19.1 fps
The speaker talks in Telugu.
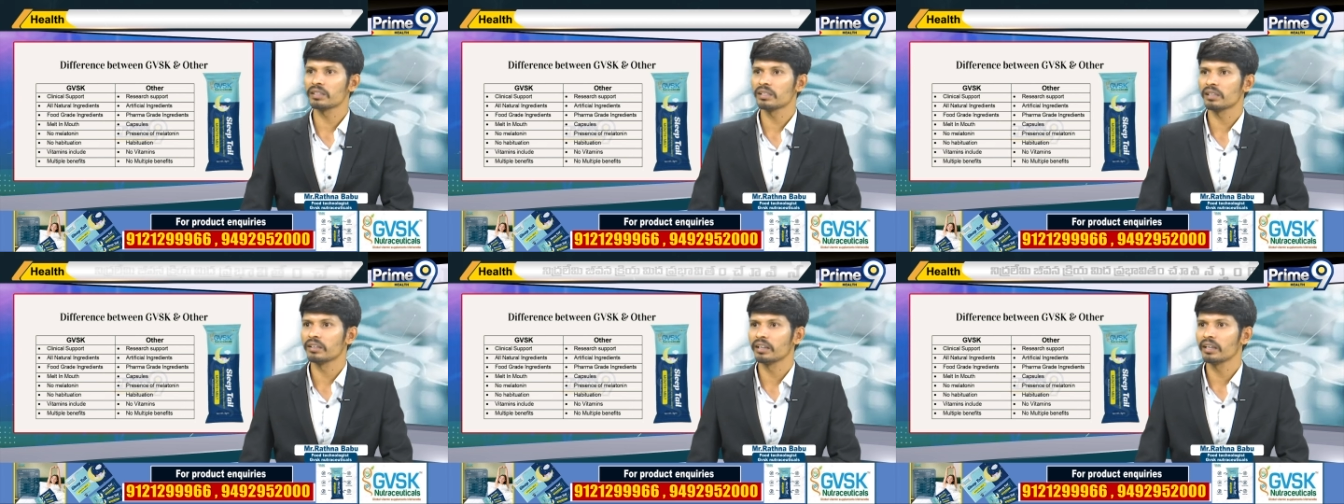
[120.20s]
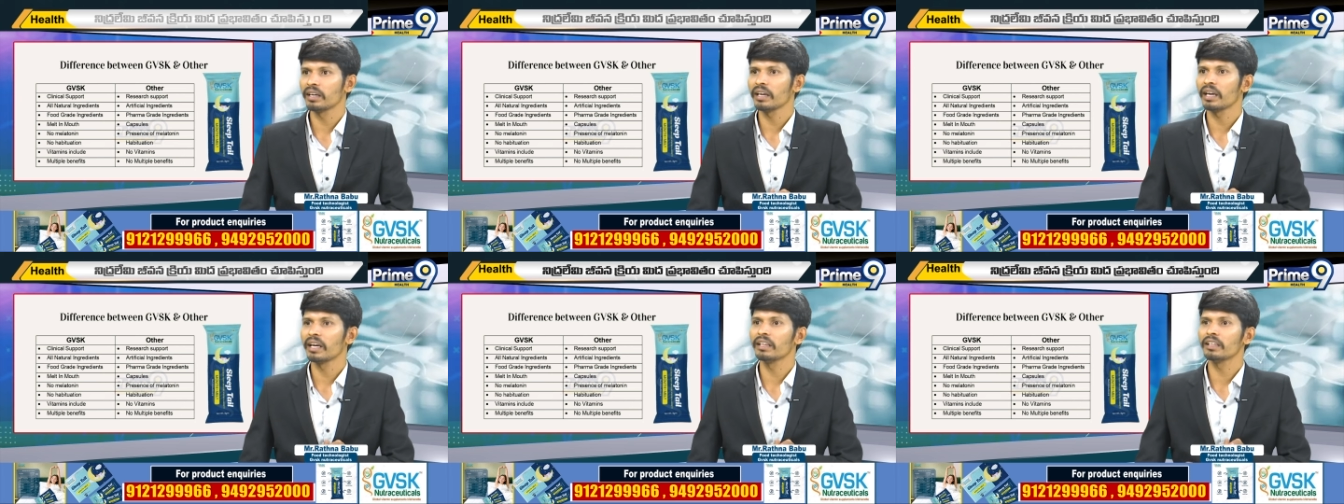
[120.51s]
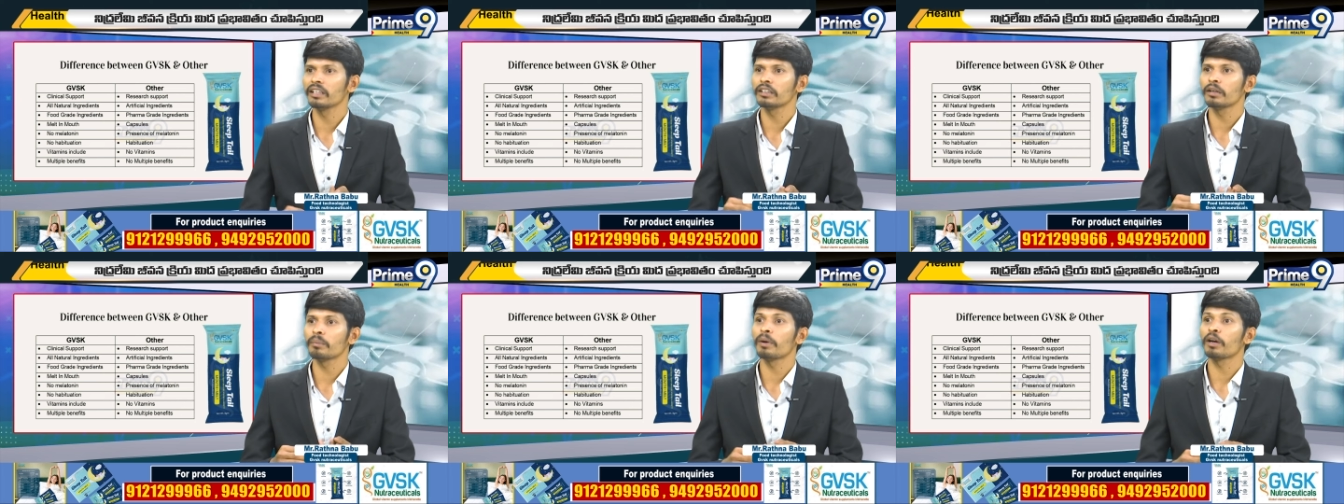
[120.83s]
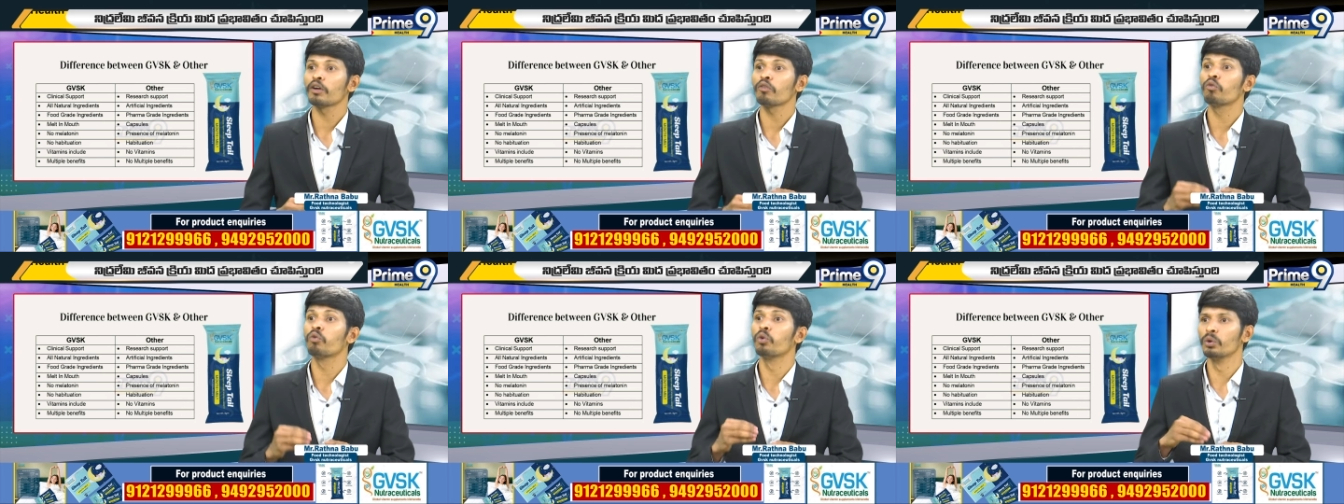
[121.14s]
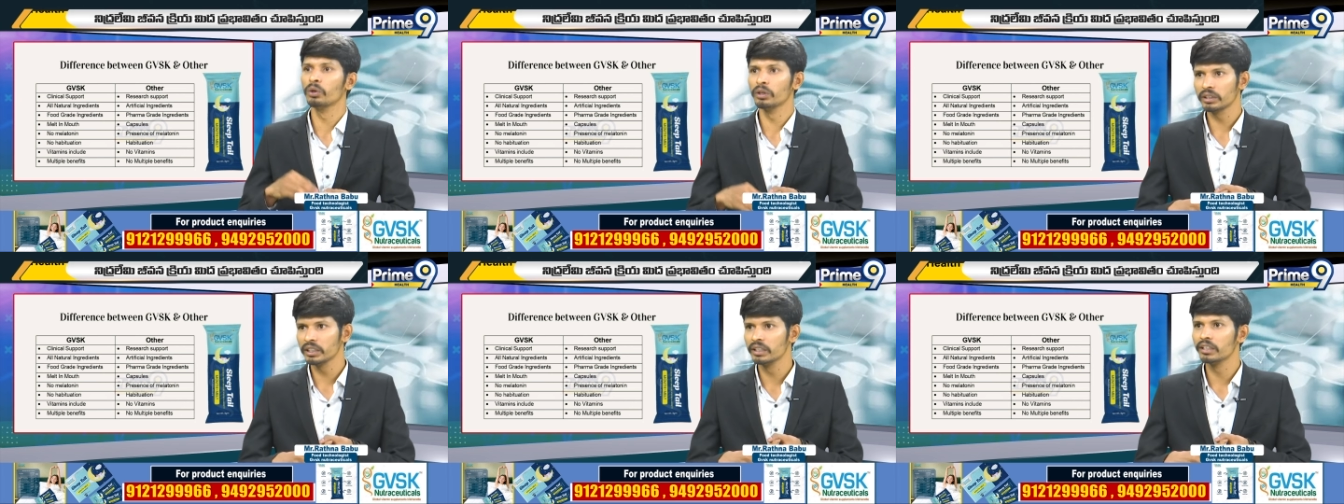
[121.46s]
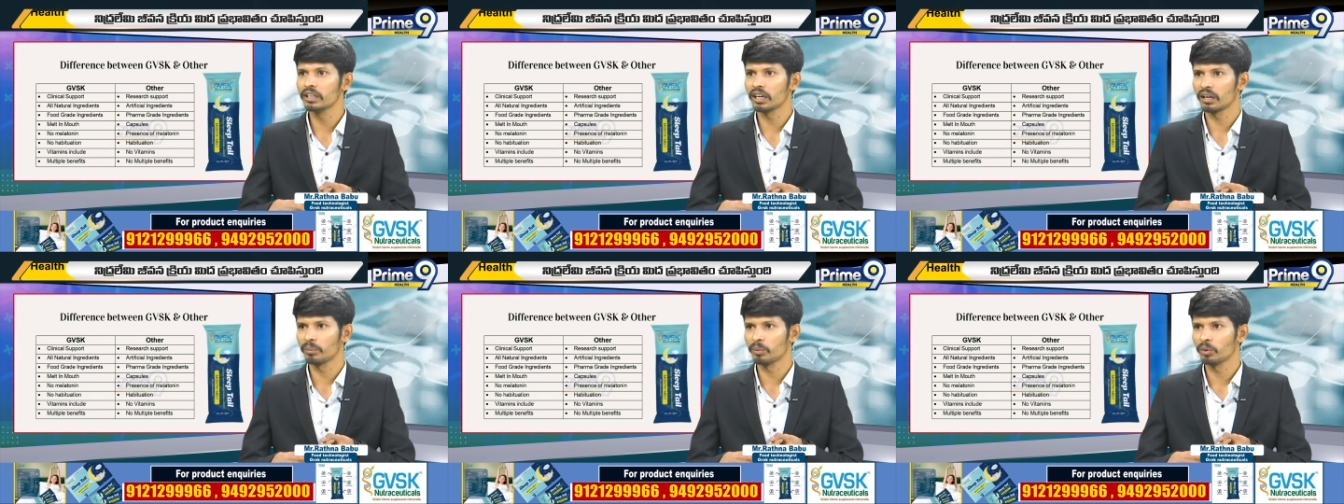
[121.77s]
ఏంటంటే ఏదైతే మనం ఫుడ్
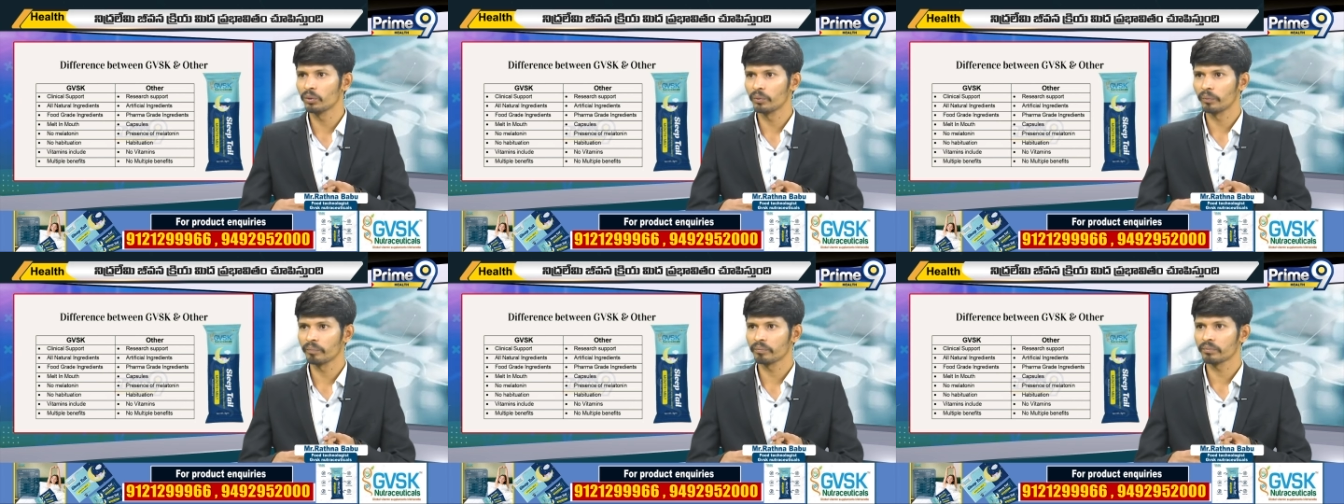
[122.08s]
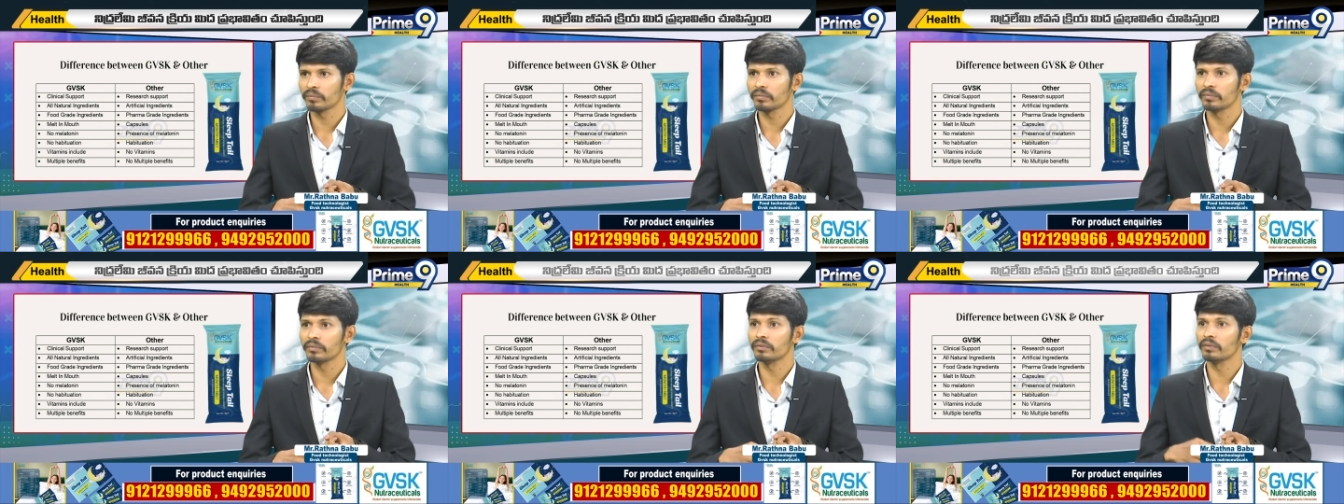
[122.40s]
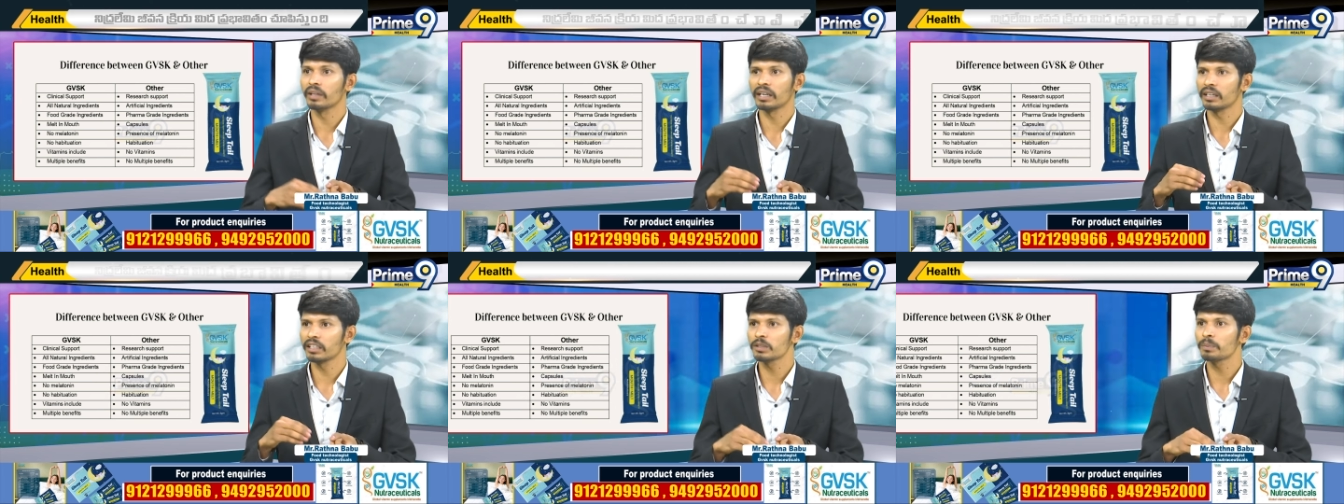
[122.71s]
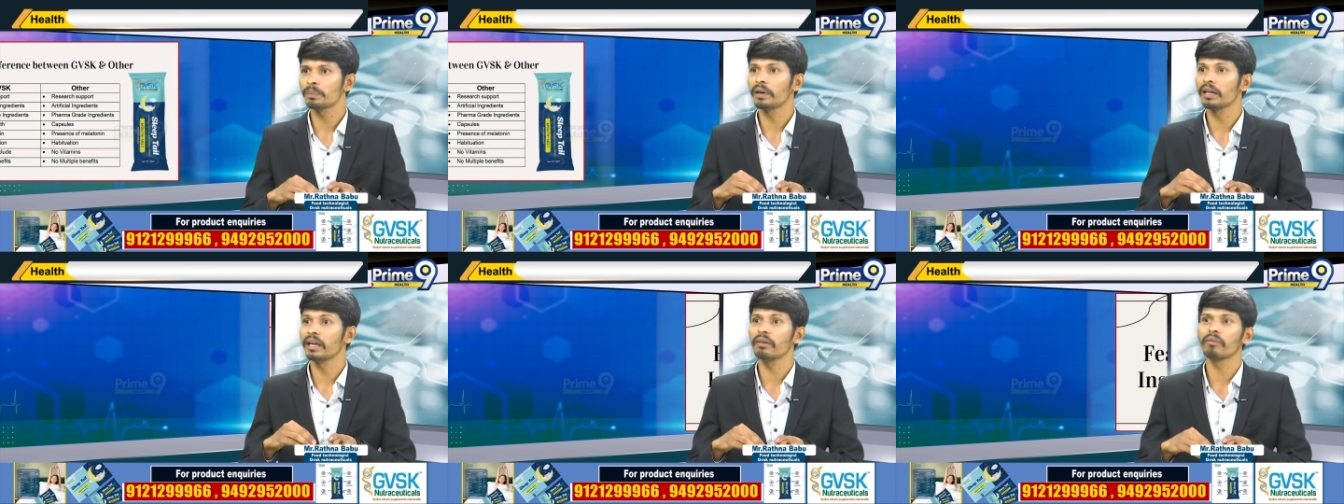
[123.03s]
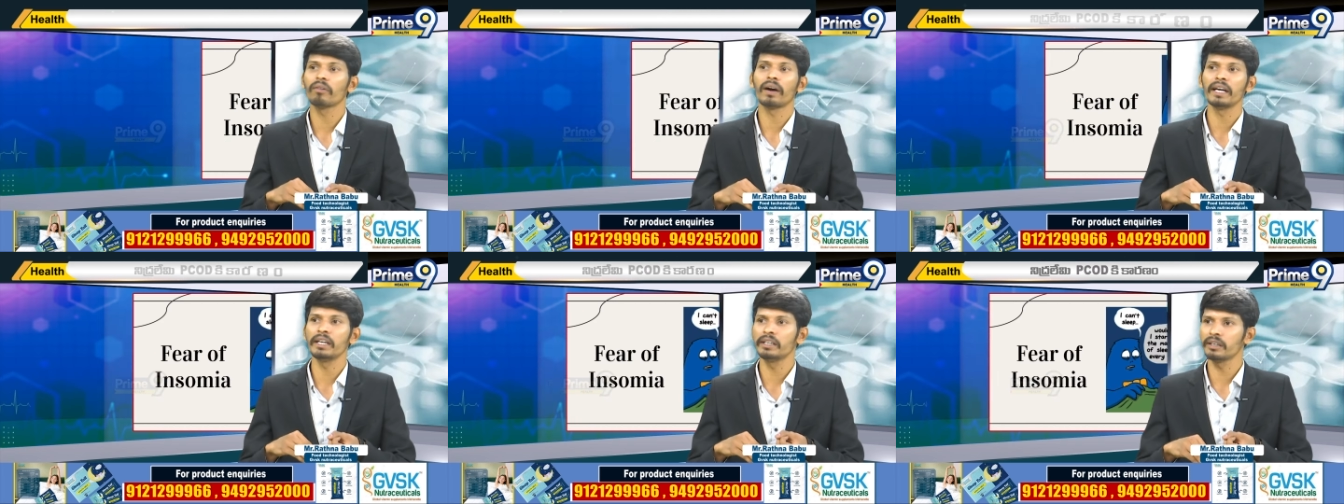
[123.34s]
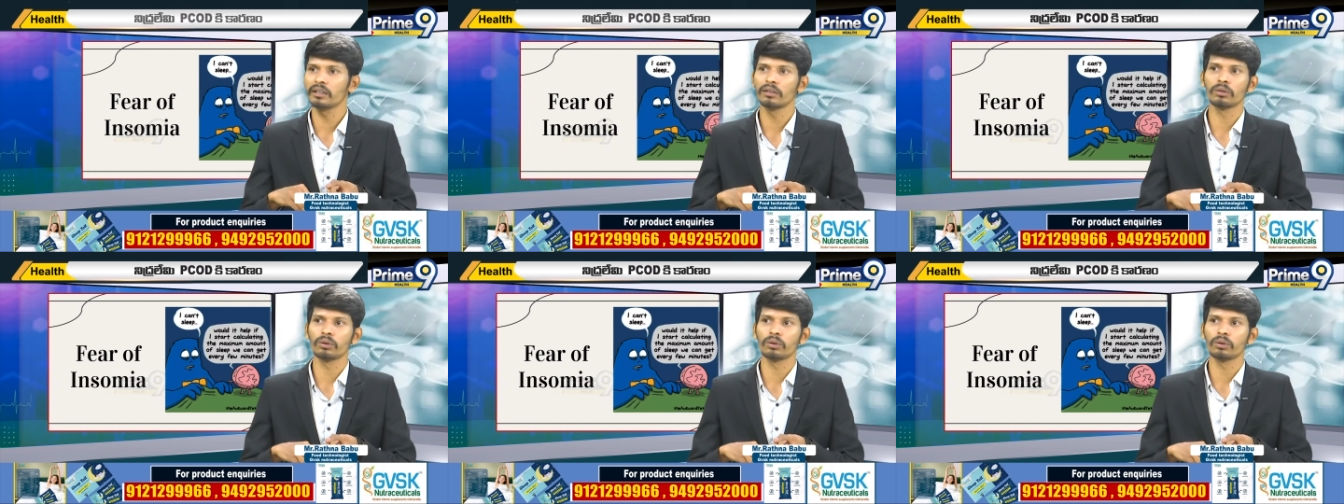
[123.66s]
తింటామో దట్ ఈస్ ప్లే వైటల్